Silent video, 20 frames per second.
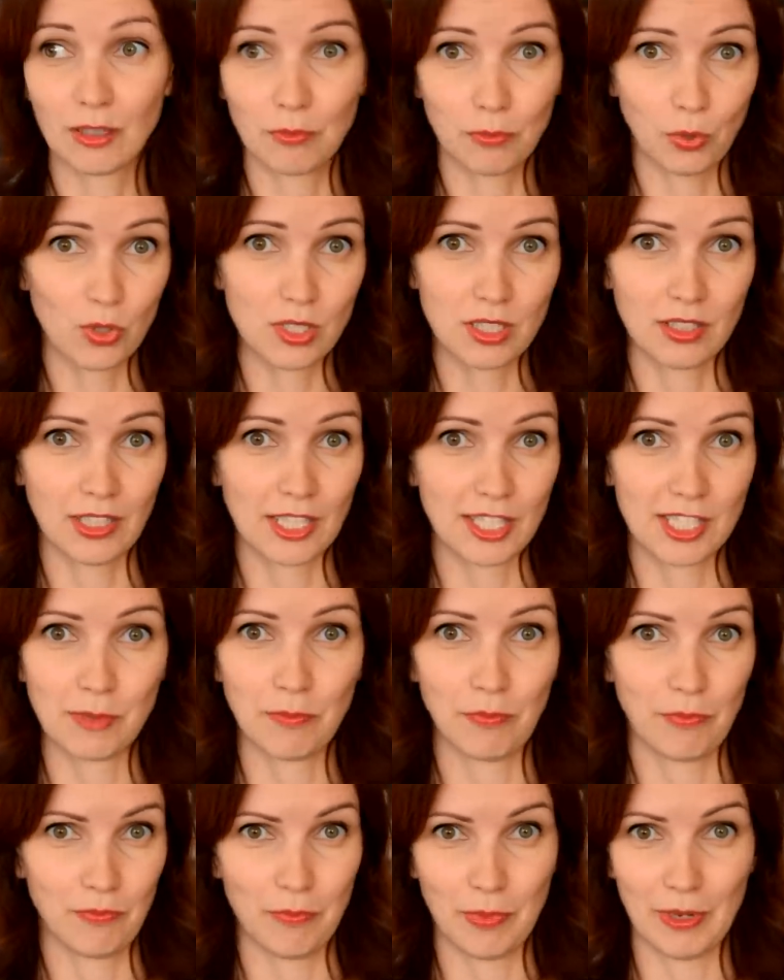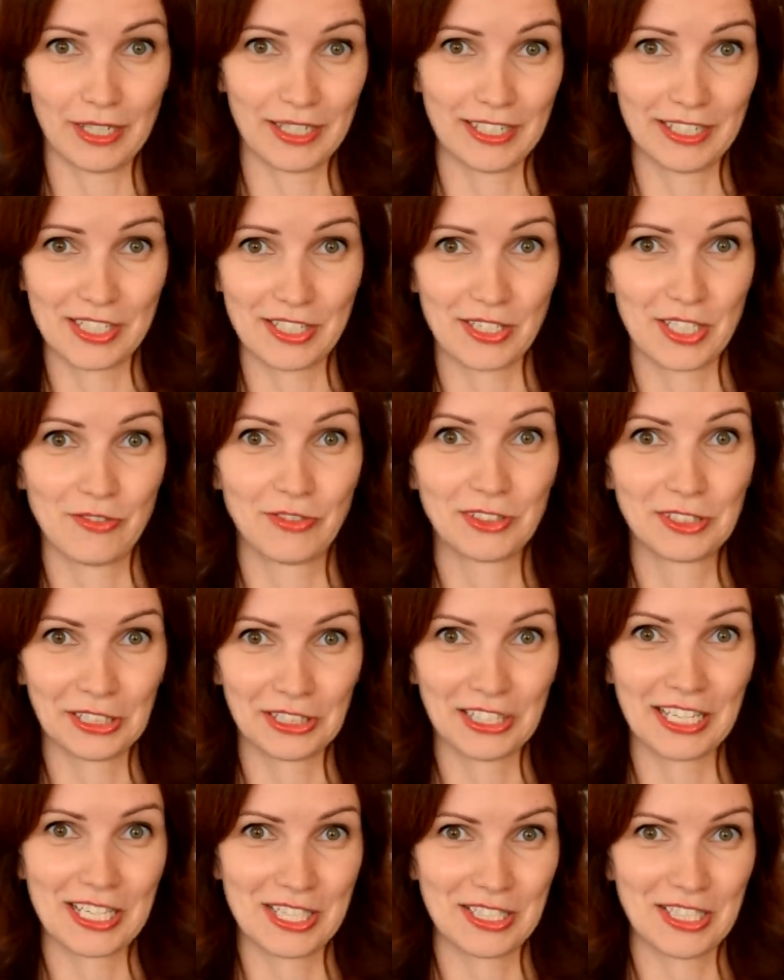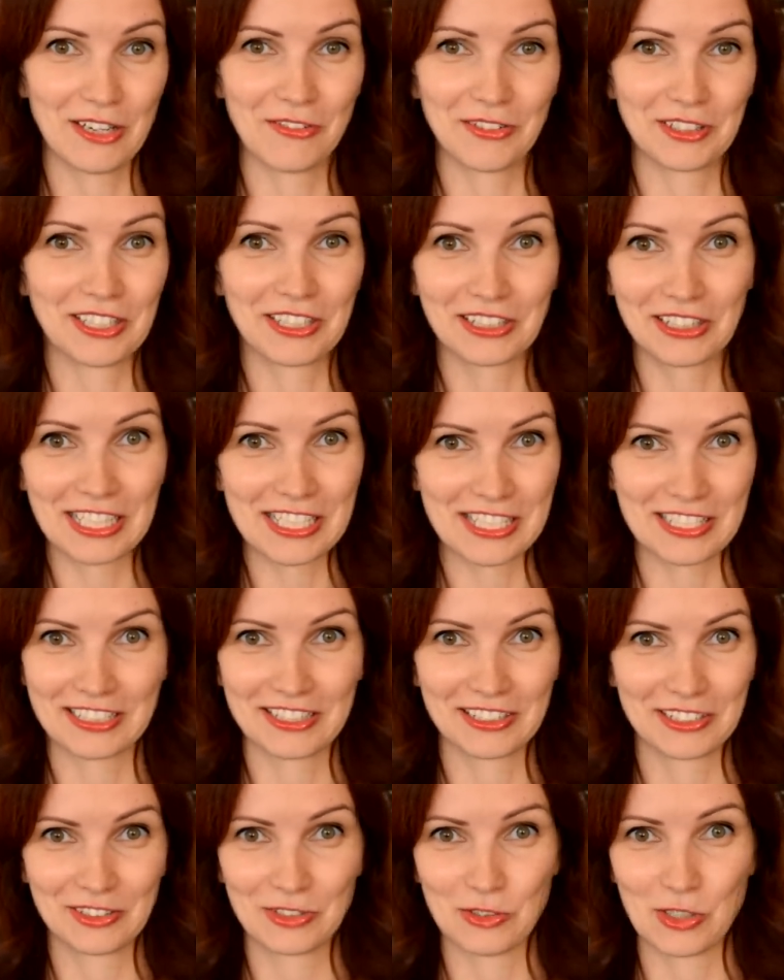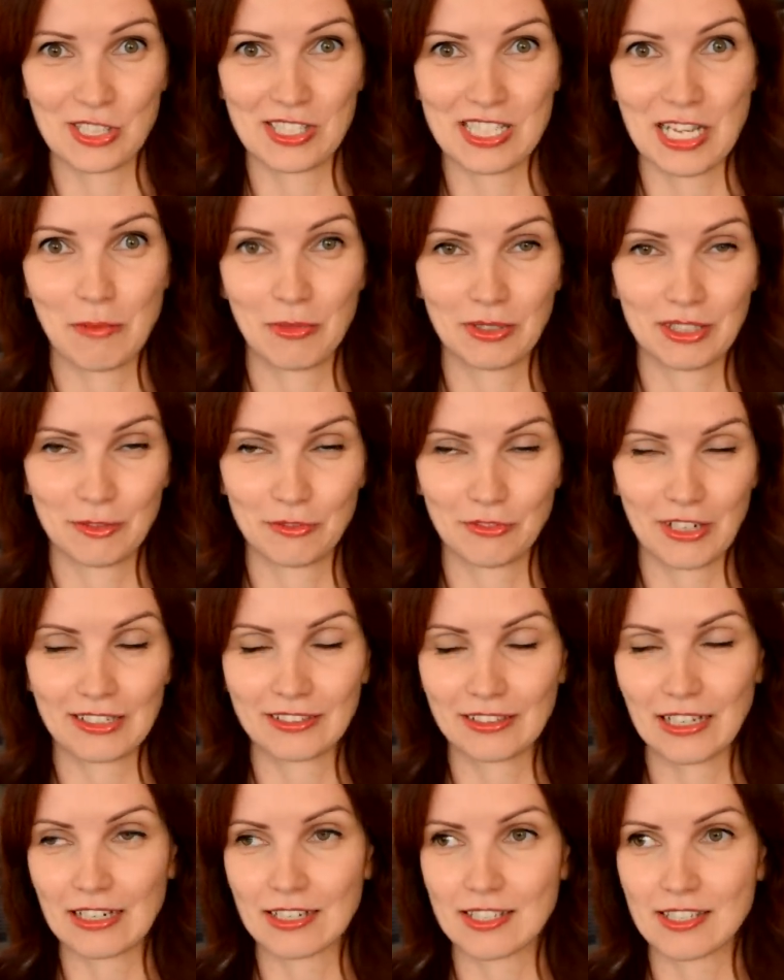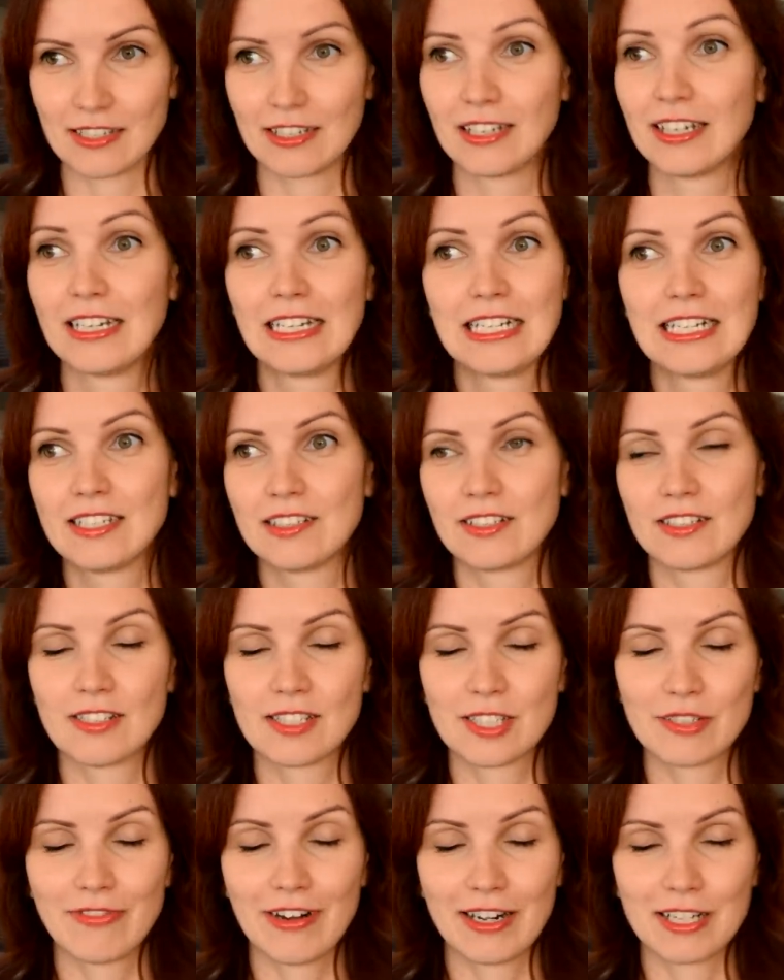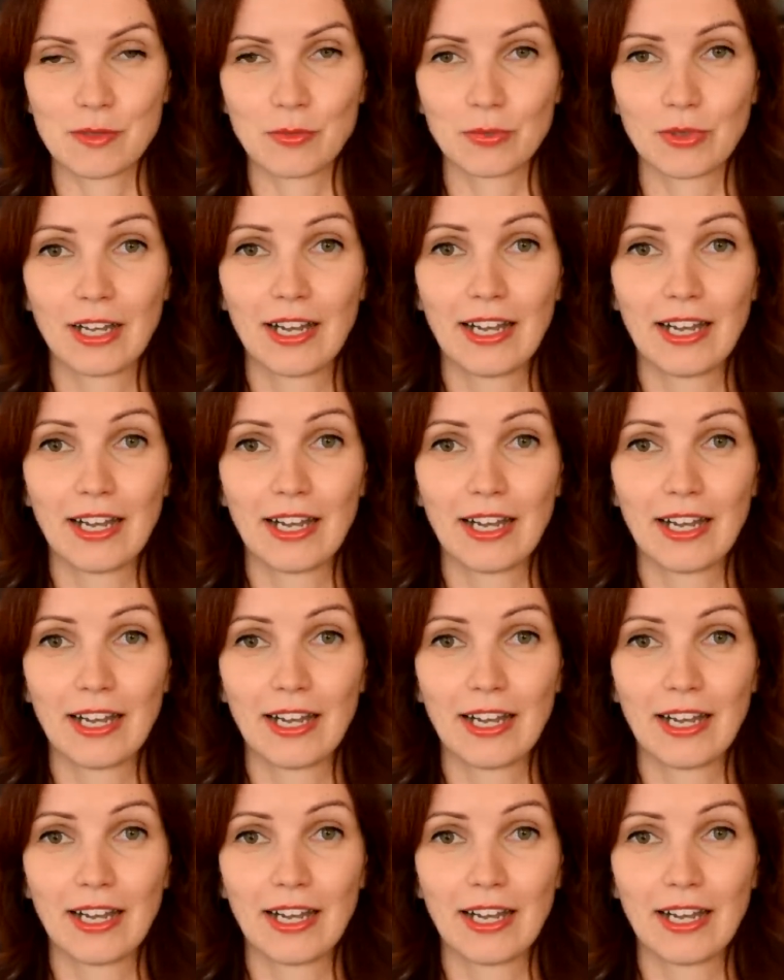просто найти, порыскать в интернете, да, в Одноклассниках, то же самое, там, ВКонтакте, среди свадеб.